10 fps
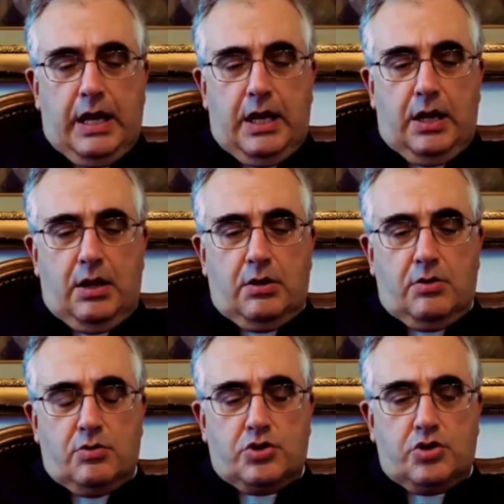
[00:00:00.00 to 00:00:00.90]

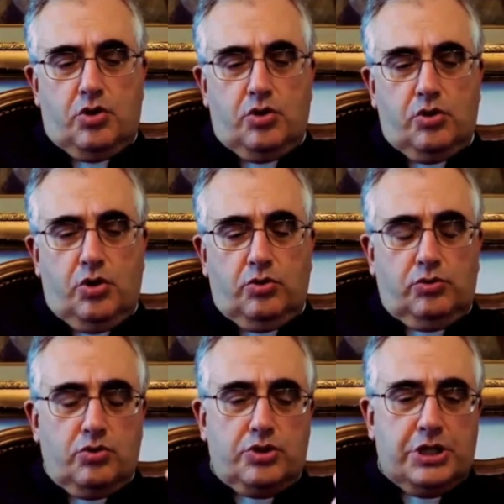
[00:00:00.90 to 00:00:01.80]
che non,
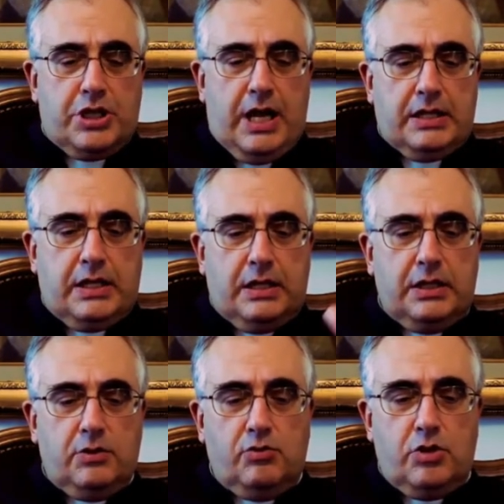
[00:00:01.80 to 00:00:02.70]
sono, non si
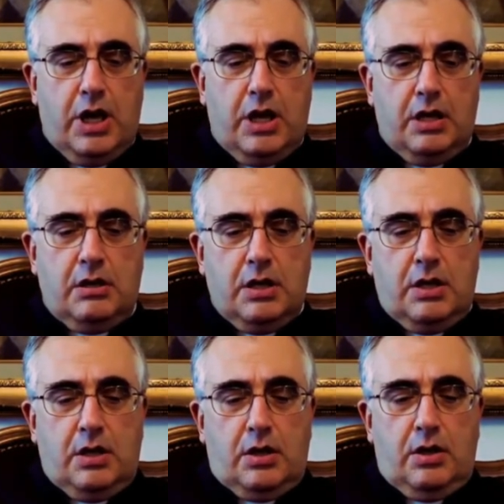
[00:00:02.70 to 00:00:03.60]
tratta di,
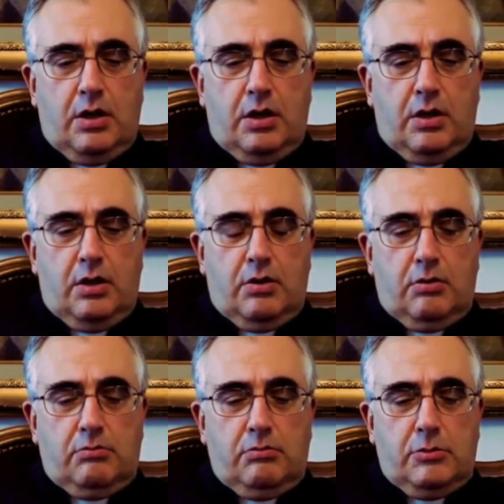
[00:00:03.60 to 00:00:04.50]
una,
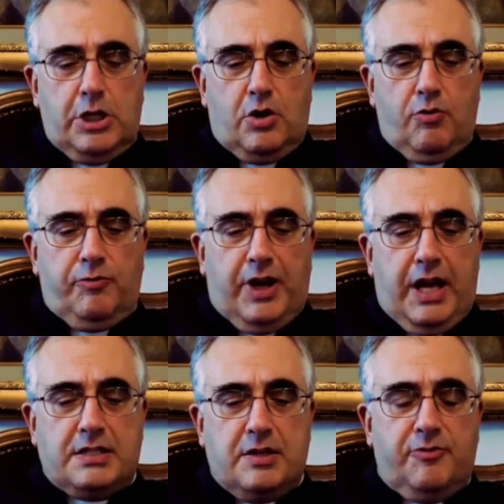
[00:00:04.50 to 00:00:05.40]
eh, di
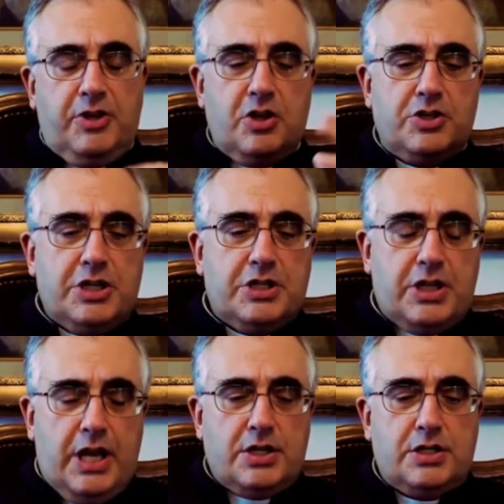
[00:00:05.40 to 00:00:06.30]
conferenze fine a
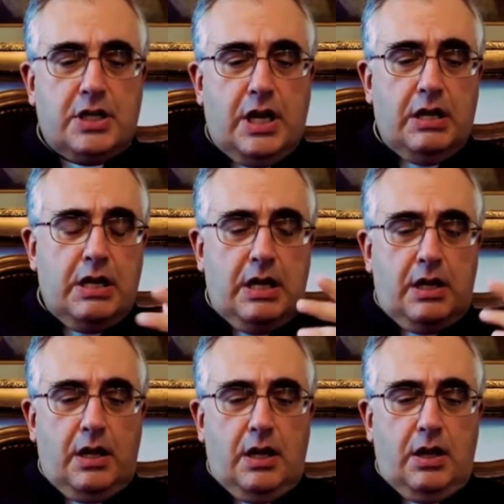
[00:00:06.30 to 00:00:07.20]
se stesse
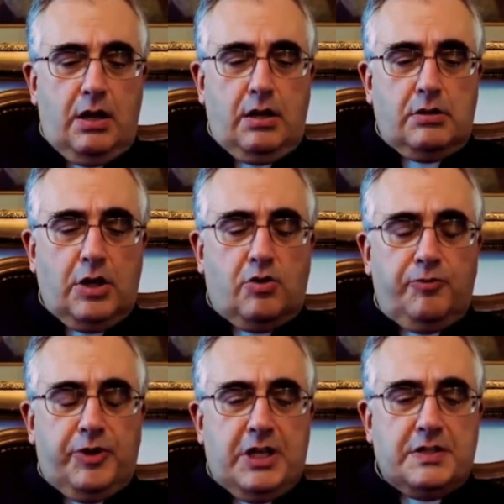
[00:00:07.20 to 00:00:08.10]
eh,
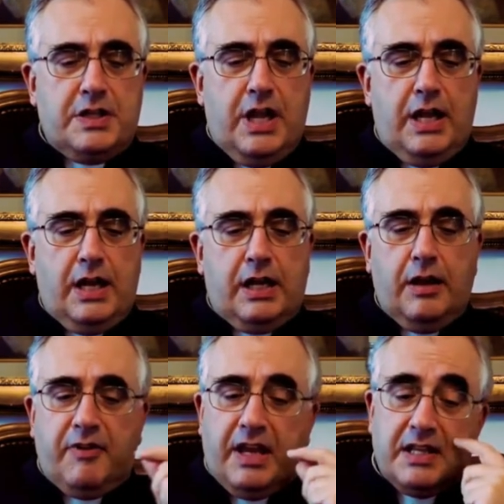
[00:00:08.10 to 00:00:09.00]
del
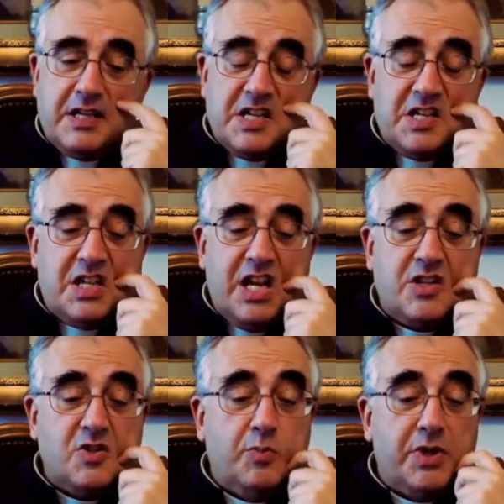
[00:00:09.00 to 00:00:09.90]
conferenziere che vende se
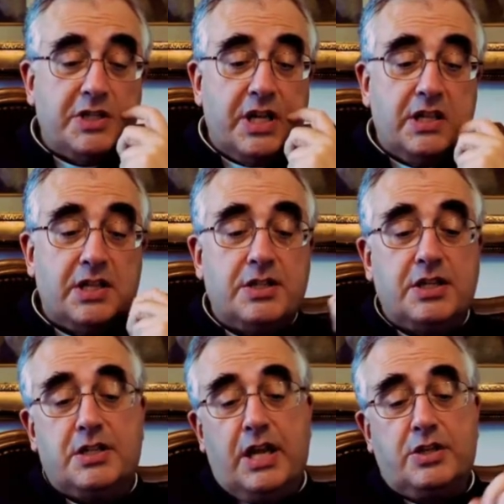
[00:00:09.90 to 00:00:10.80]
stesso,
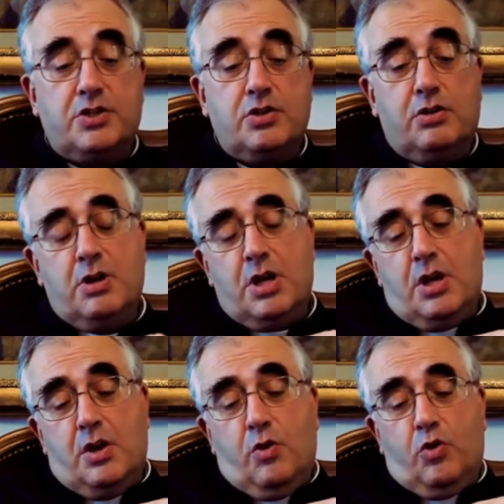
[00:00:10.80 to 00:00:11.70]
presenta se stesso